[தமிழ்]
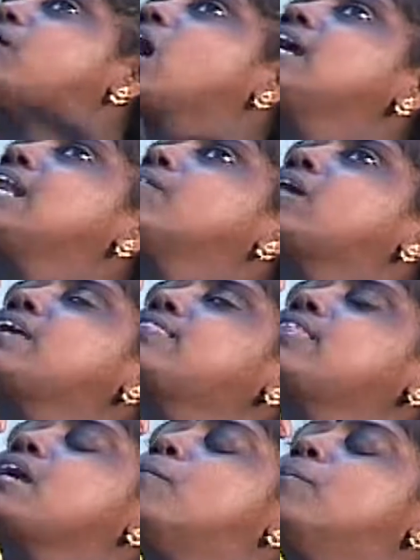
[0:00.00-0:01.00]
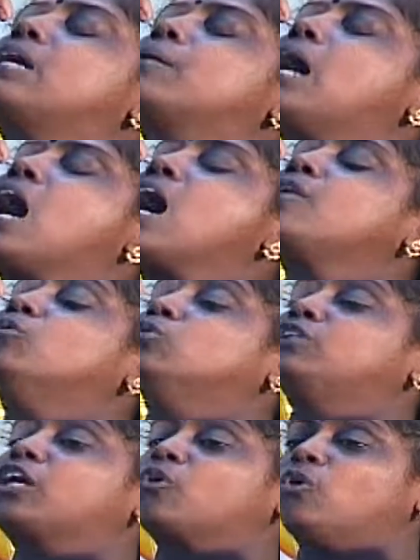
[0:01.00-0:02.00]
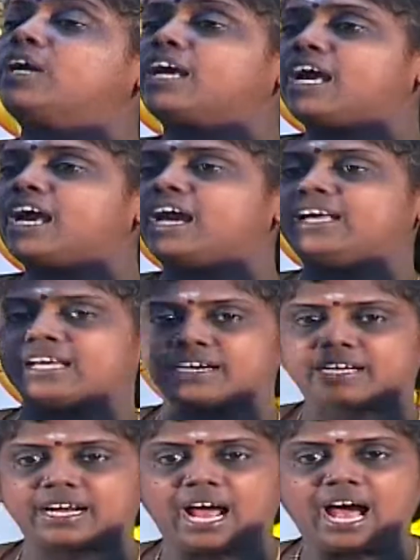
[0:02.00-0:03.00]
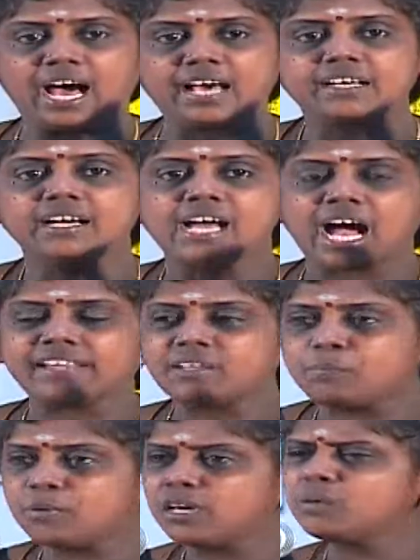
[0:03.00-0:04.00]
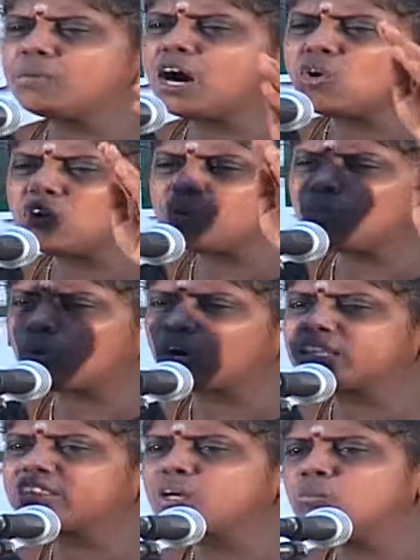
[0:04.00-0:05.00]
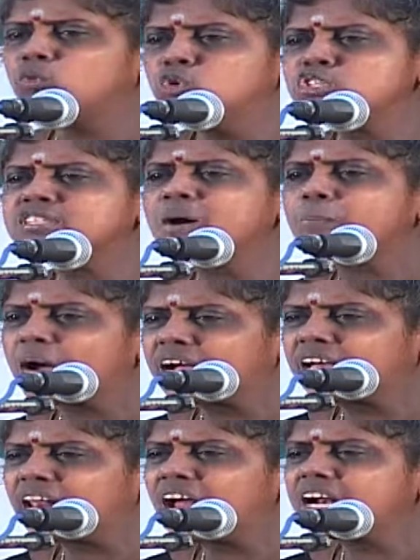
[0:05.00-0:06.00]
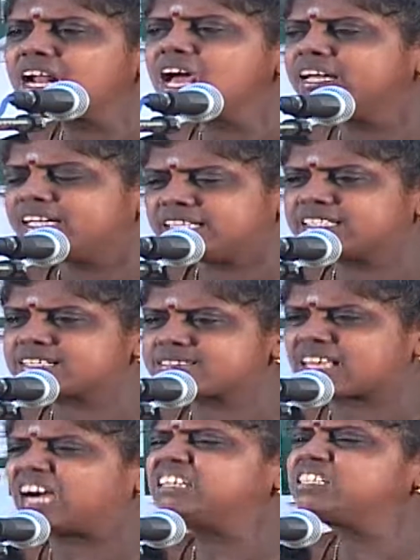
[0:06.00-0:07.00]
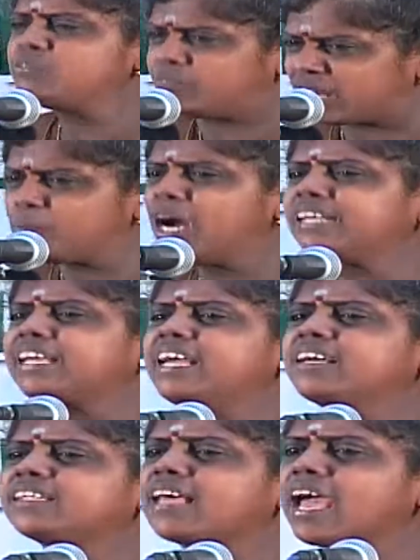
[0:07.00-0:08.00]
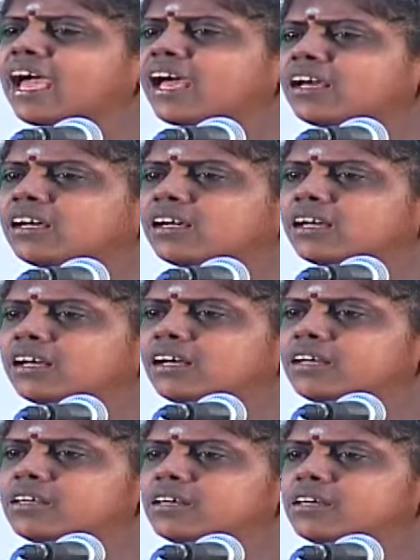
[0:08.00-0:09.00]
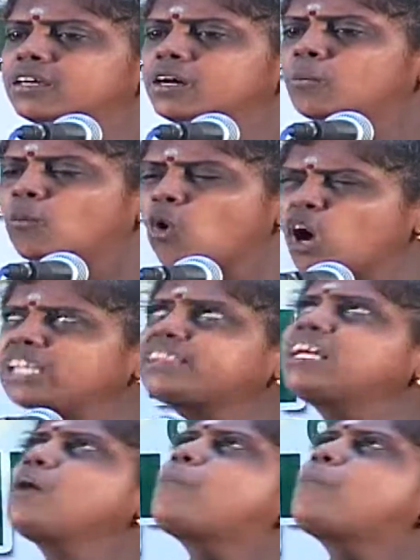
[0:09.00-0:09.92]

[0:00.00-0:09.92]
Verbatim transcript: வாயில வைத்து எம்பெருமான் ஊதிக்கொண்டே இருக்கிறார் அந்த பெருமாளோட முகத்தை முழுசா பார்க்கலான்னா இந்த சங்கு விடமாட்டேங்குதே முகத்துல